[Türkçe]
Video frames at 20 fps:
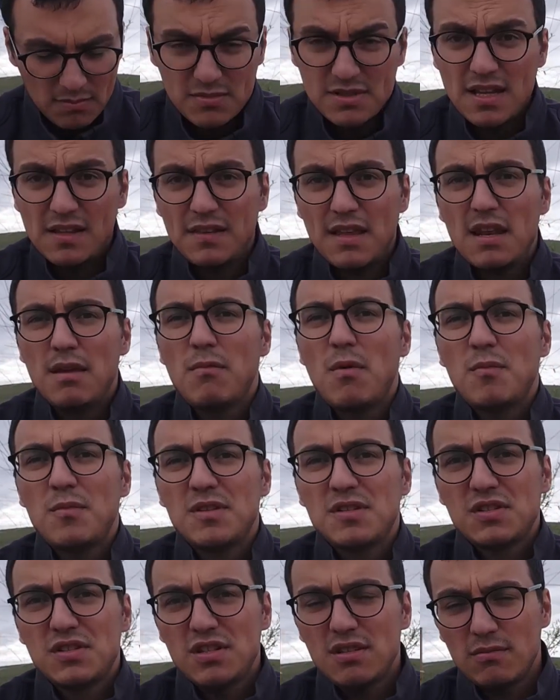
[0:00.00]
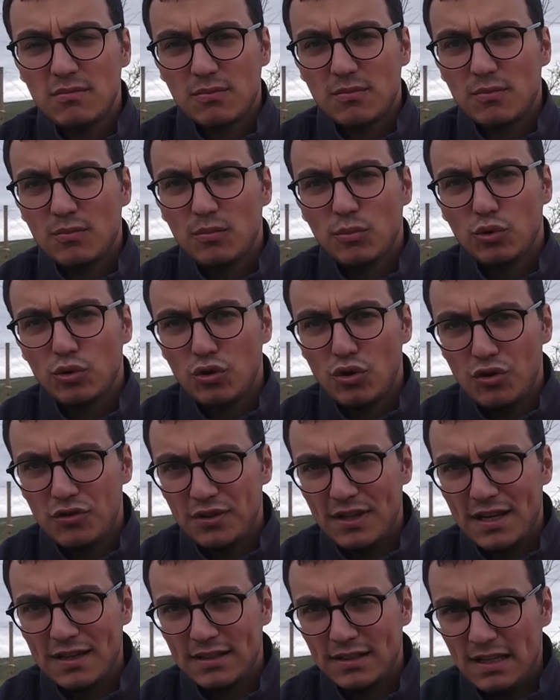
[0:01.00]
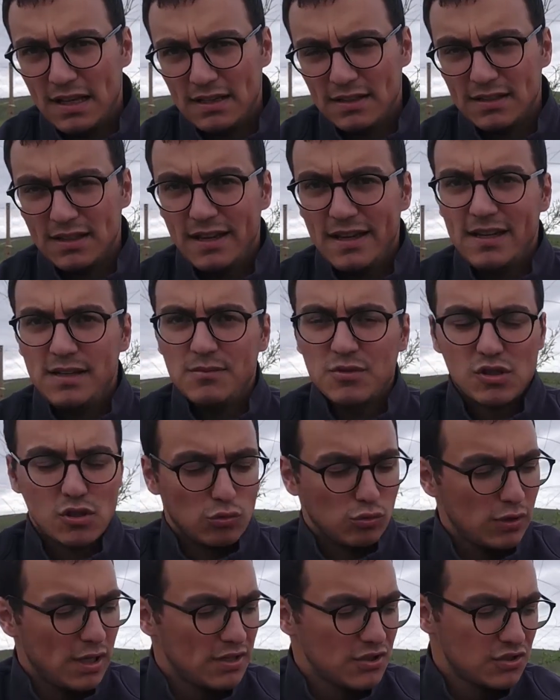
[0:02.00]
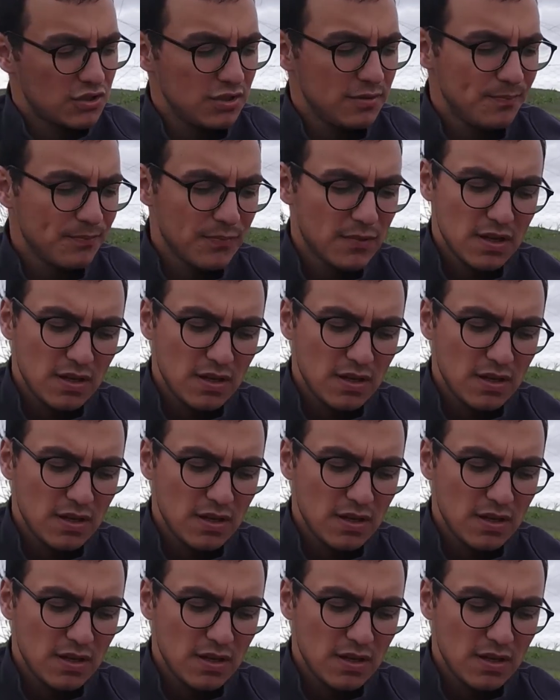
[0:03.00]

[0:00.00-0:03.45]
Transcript: Bize denememiz için bunu gönderdiler, elimize ulaştı.